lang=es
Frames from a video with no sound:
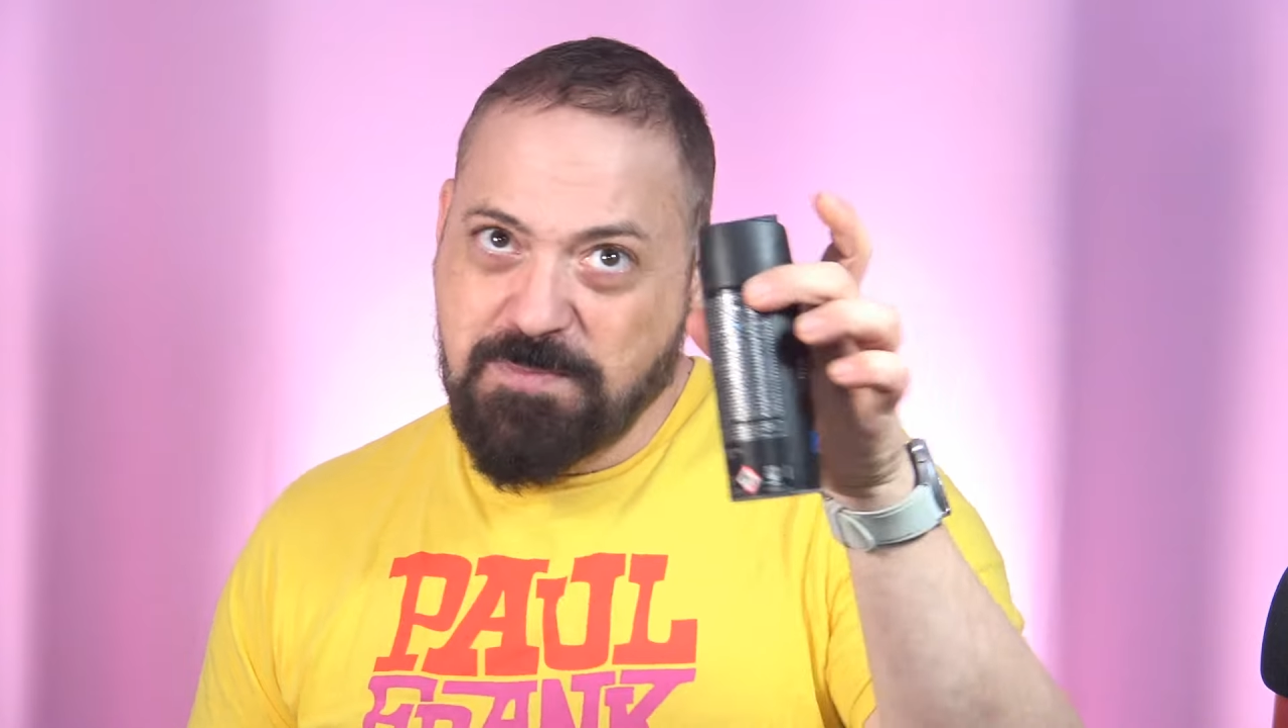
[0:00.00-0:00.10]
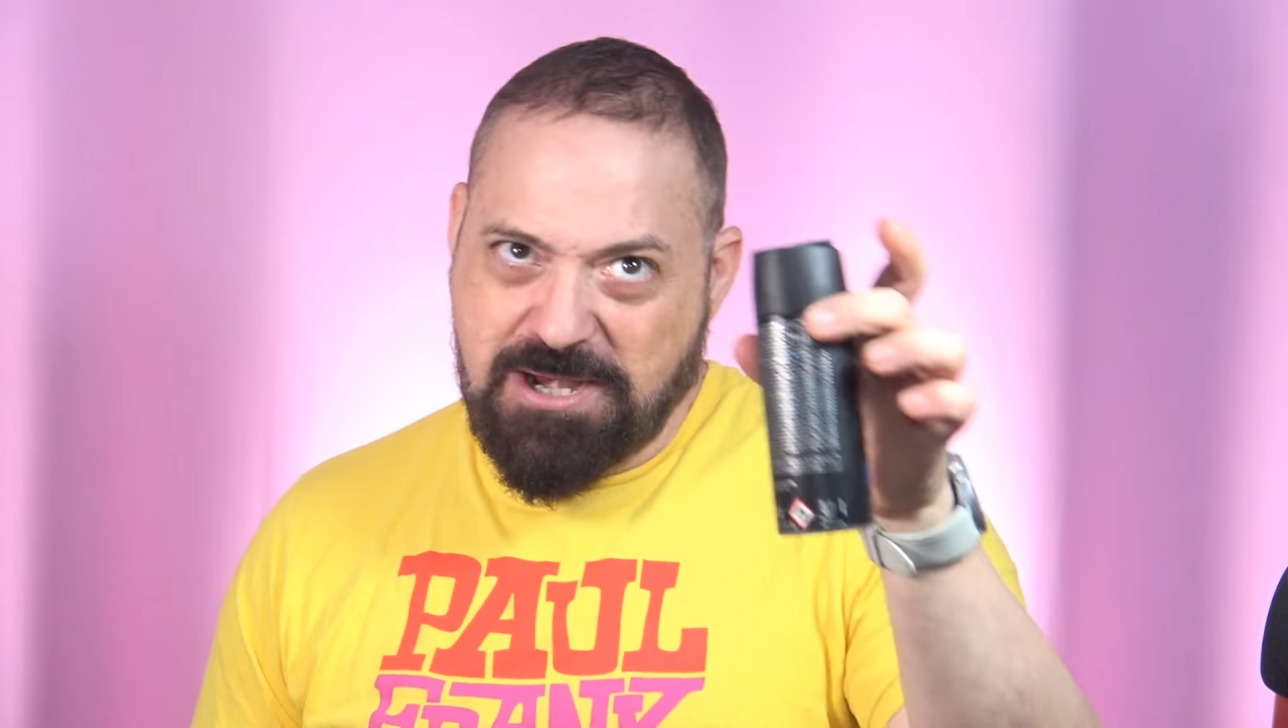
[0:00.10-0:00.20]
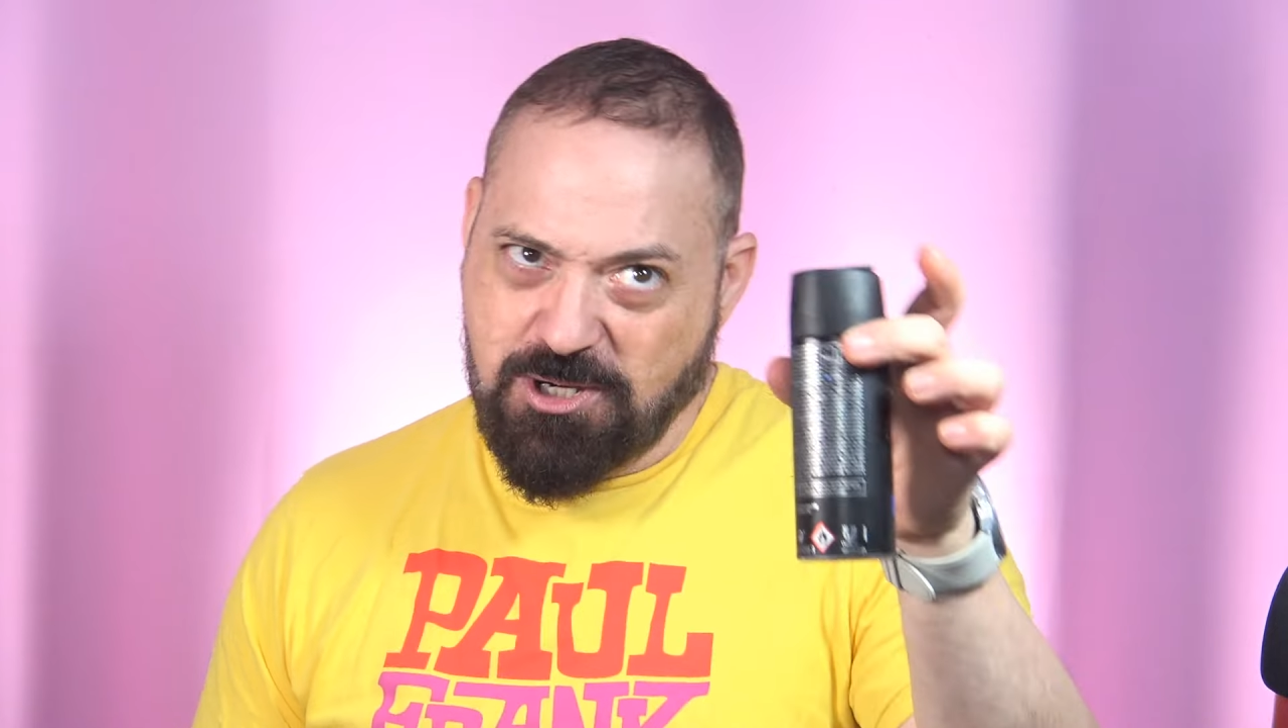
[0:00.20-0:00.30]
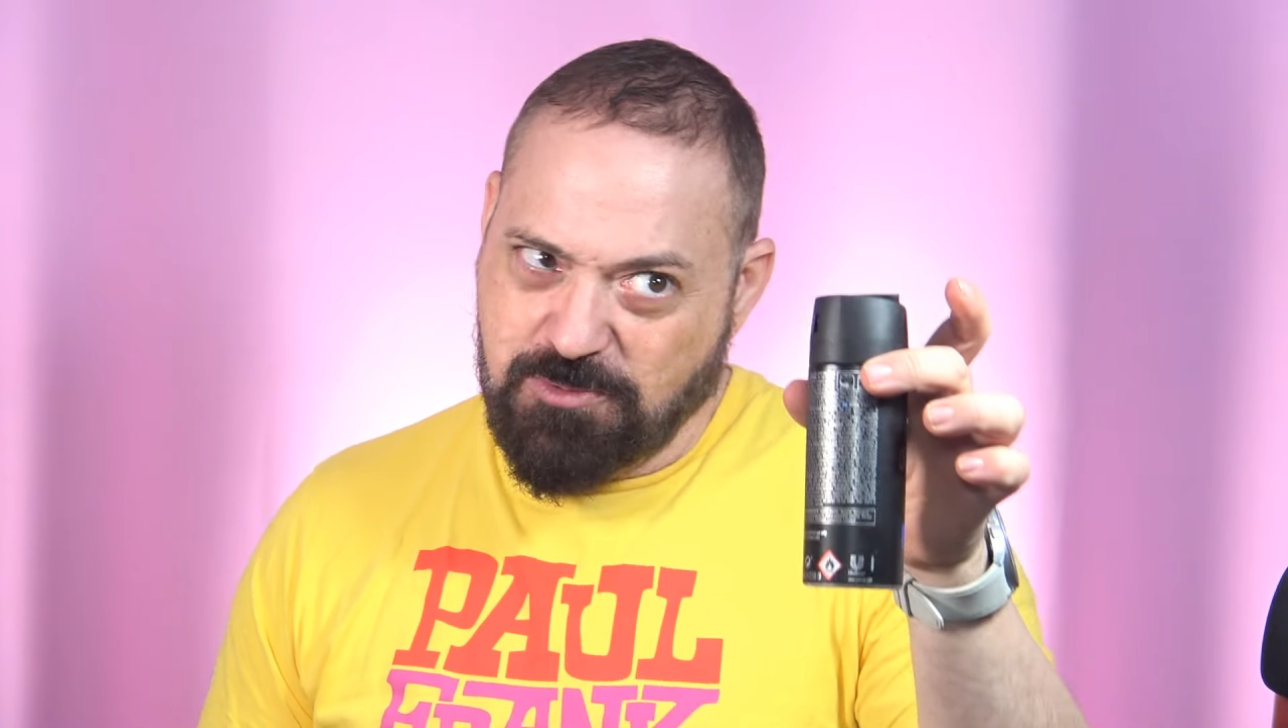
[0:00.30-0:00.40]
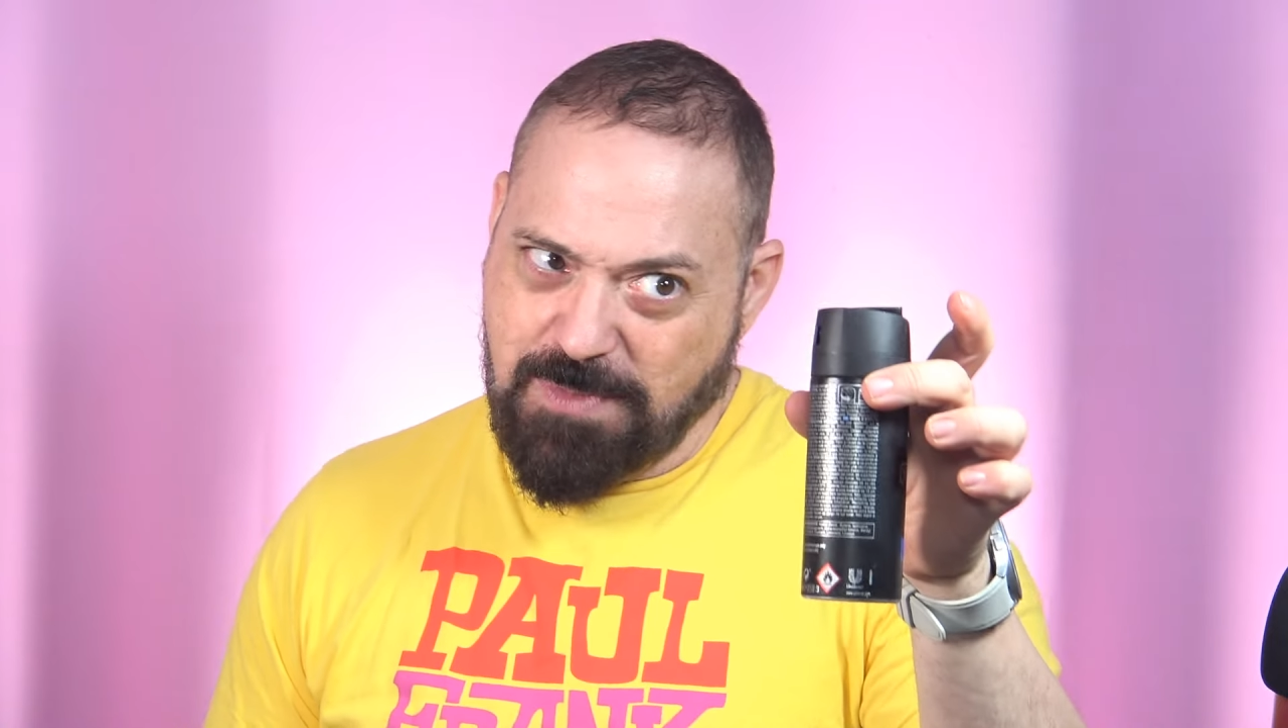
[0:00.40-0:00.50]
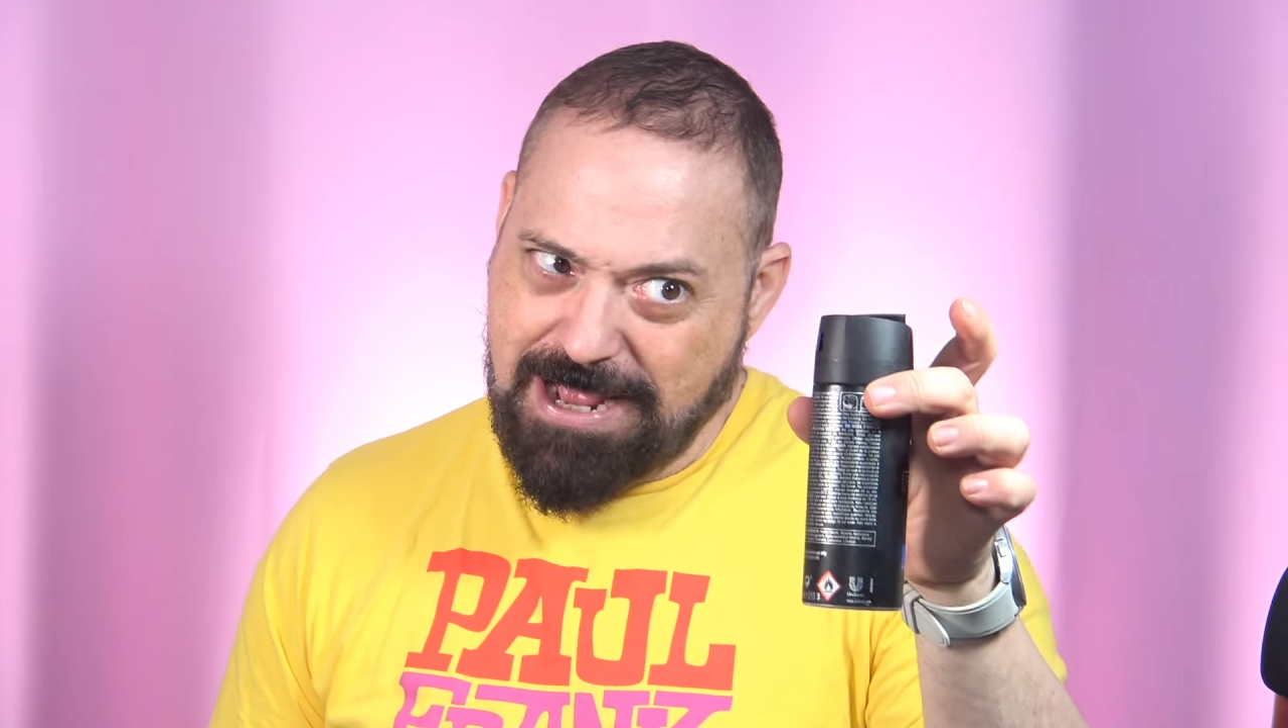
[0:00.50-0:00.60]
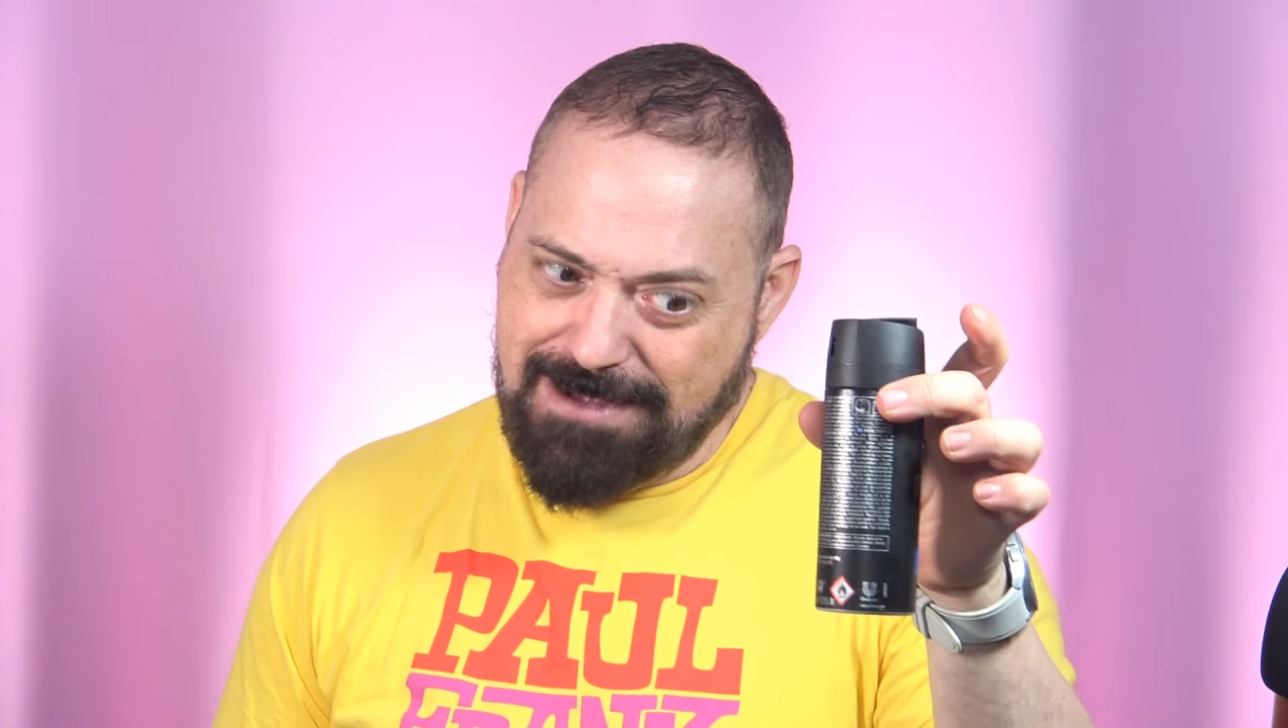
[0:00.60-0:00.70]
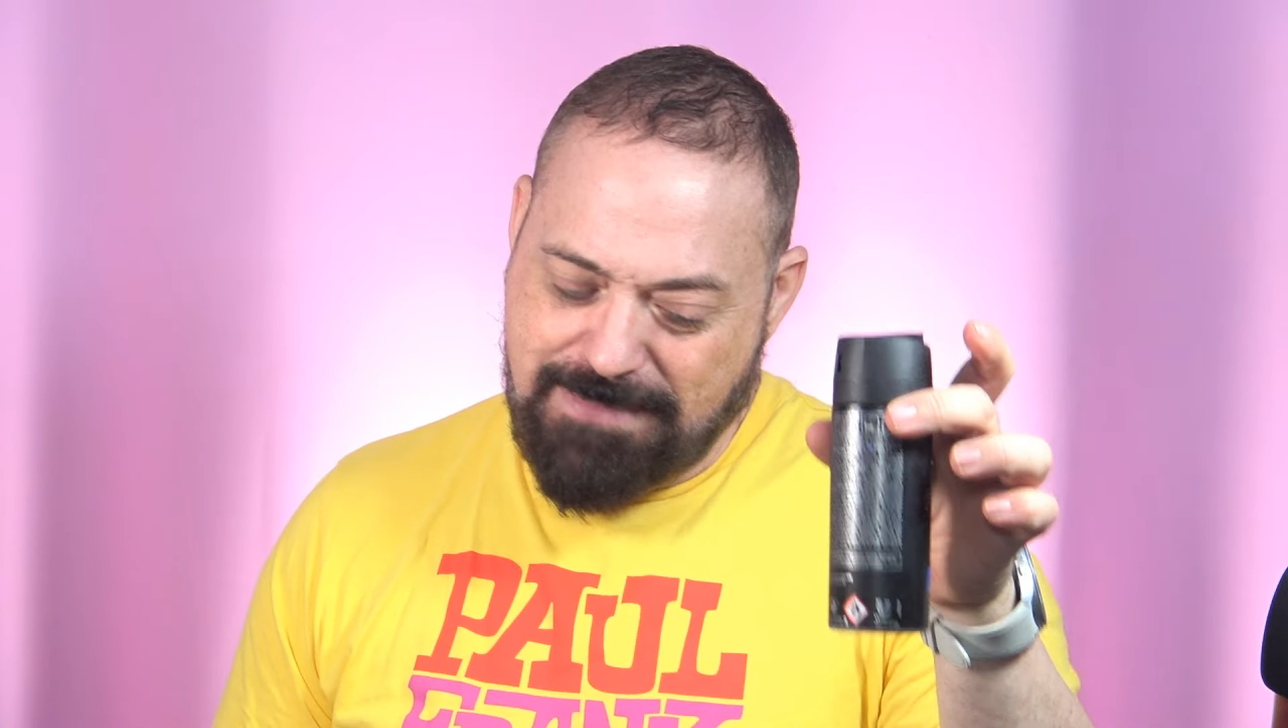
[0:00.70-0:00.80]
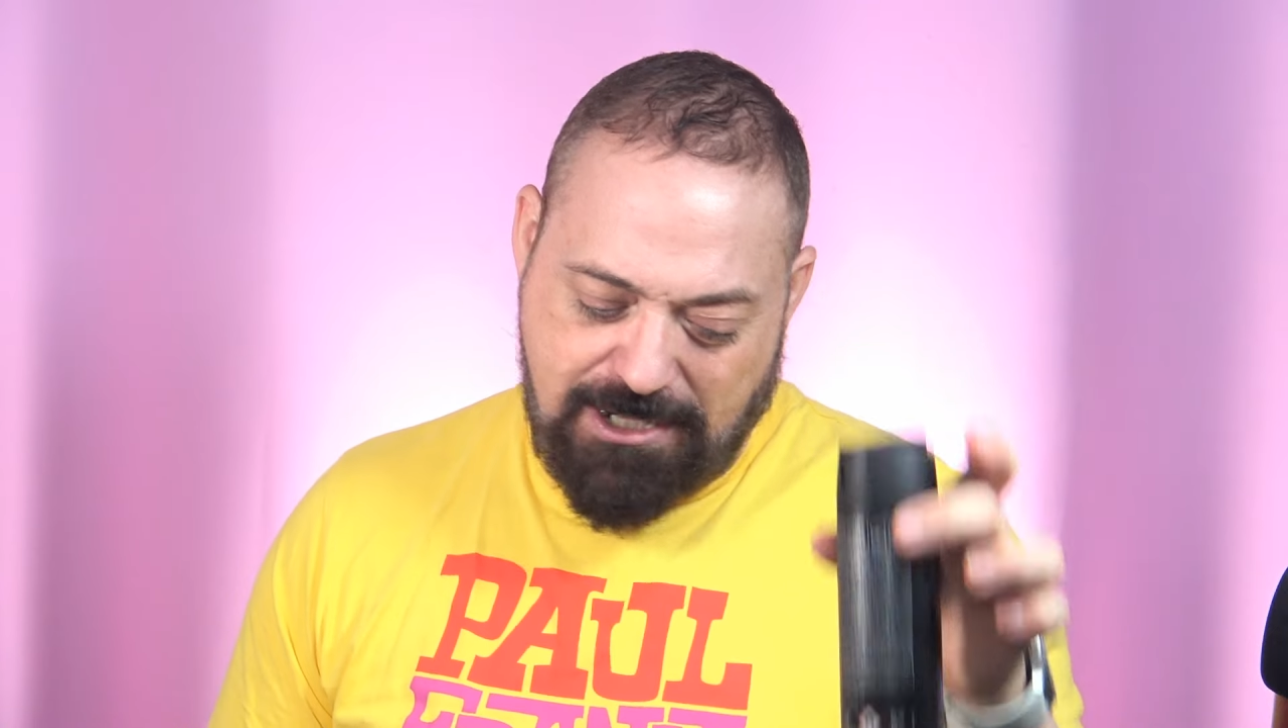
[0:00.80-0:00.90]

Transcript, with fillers: menos mal,